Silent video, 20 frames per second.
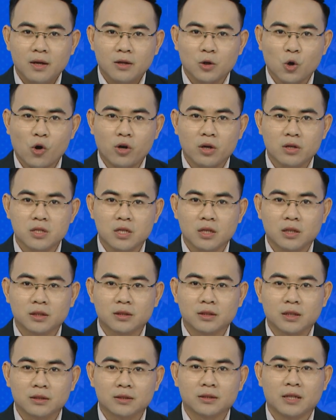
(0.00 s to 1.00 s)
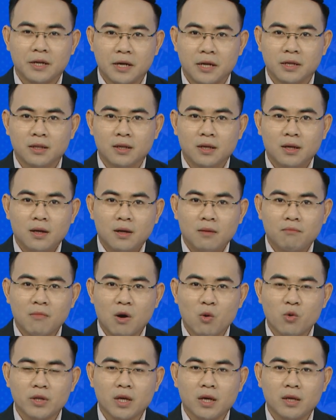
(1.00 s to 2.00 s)
đoàn luật sư tỉnh Tây Ninh.
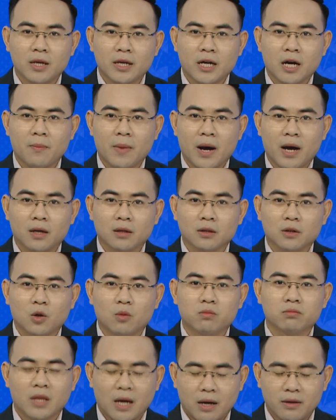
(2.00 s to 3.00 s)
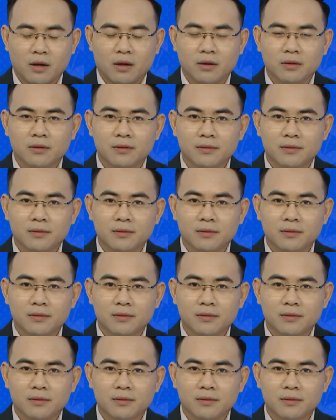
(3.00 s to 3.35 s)
Mời quý vị và các bạn cùng theo dõi.